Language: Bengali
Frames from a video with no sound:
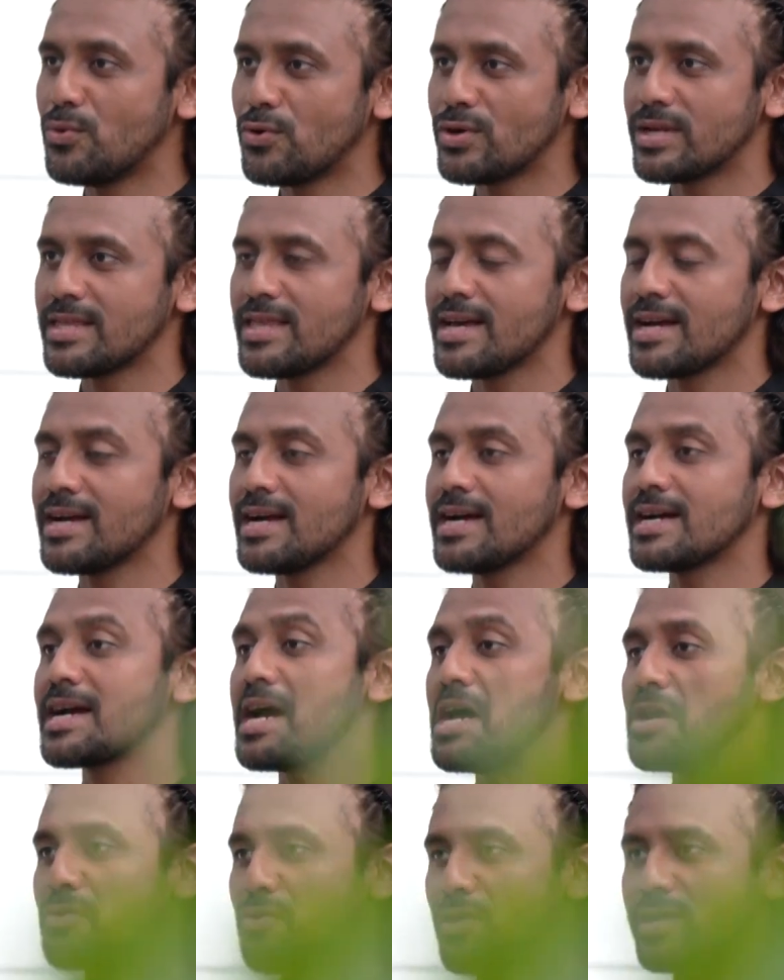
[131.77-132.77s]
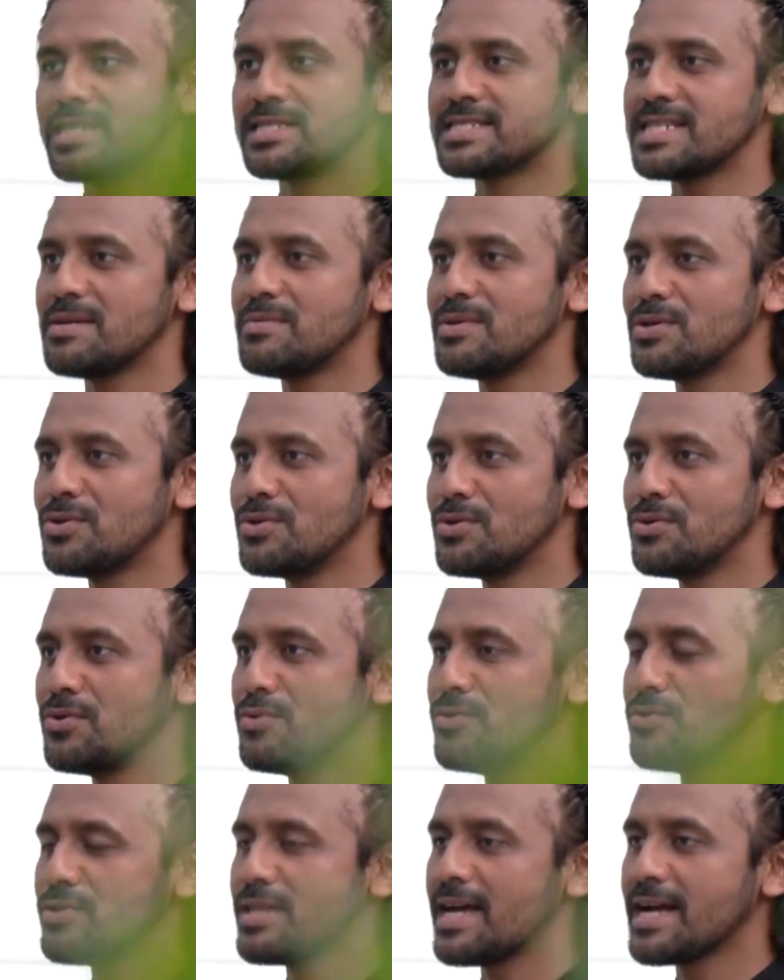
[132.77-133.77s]
পরে দেখা কার কয়টা জামা হলো
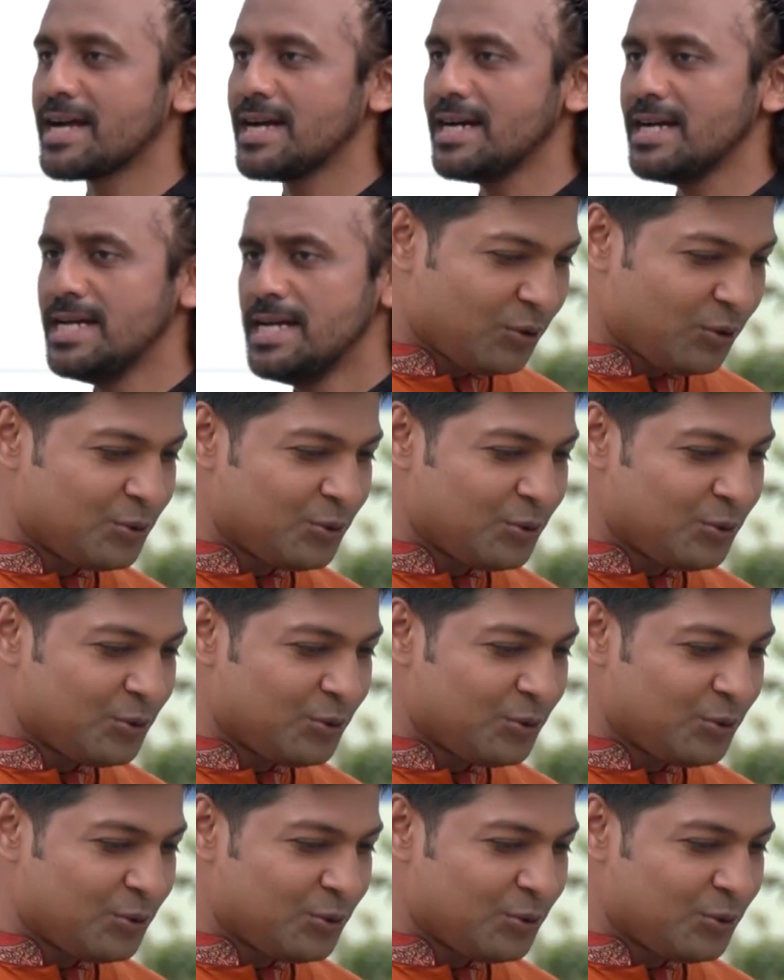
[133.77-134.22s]
ওগুলো দেখা